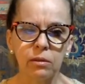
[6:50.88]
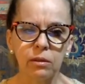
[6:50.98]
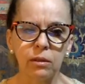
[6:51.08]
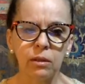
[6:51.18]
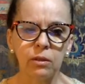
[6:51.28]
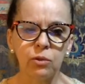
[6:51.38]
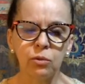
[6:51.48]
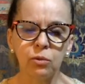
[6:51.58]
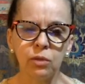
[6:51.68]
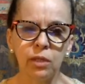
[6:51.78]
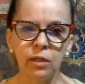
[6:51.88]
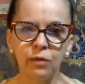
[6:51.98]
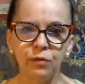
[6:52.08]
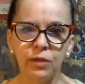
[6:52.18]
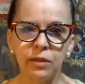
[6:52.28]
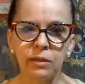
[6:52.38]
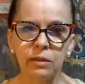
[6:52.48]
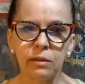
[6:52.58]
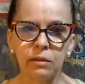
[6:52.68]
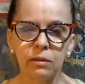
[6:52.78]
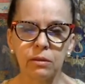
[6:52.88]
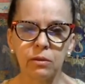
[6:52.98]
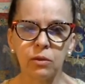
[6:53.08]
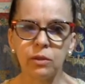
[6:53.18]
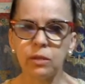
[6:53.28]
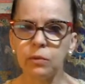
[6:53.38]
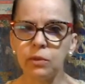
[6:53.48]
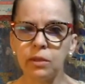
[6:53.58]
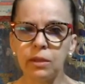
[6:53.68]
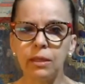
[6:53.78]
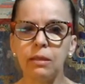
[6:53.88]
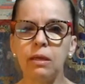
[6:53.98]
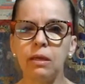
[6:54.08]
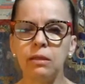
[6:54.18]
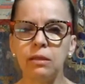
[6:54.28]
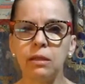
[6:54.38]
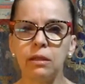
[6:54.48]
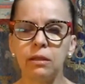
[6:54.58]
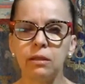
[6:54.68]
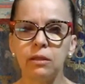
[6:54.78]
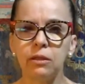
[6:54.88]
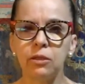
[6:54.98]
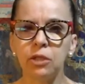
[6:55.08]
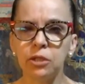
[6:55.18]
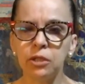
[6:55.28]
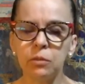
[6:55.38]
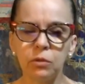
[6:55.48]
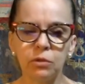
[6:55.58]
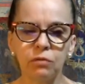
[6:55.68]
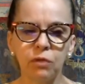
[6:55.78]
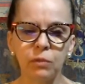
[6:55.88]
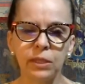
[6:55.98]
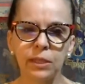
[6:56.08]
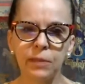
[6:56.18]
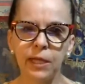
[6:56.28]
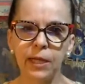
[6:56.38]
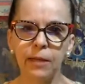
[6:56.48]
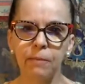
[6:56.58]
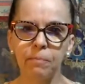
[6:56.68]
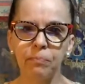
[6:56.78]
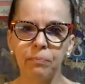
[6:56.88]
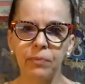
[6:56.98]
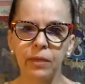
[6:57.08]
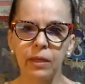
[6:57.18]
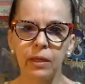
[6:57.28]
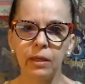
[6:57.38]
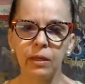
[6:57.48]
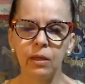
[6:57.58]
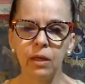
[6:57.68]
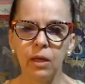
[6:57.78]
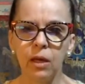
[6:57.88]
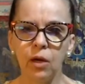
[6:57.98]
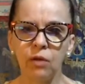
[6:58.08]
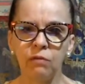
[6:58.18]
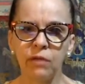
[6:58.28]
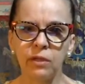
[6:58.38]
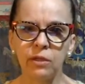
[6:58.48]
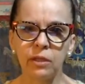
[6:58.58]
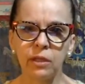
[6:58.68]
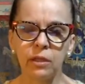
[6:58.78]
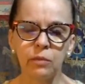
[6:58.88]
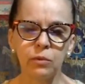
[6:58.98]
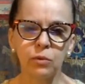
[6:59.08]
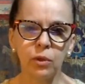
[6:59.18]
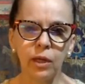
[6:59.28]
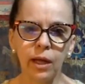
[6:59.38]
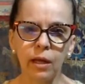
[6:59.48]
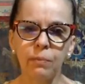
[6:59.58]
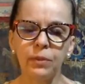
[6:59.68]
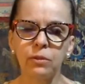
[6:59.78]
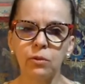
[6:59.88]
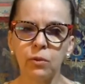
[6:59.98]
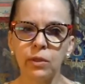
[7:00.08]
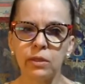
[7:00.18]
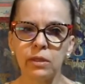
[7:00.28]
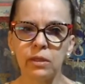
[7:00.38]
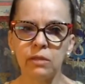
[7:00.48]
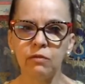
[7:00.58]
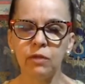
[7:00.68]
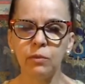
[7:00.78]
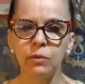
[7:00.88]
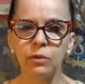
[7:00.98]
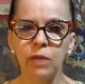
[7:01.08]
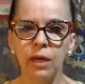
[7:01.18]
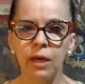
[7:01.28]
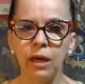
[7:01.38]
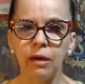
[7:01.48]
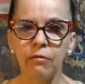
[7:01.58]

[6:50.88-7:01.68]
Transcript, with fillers: que Sudodana fez, nós temos a tendência de agirmos de forma similar. Ao invés de querermos olhar para as coisas e vermos a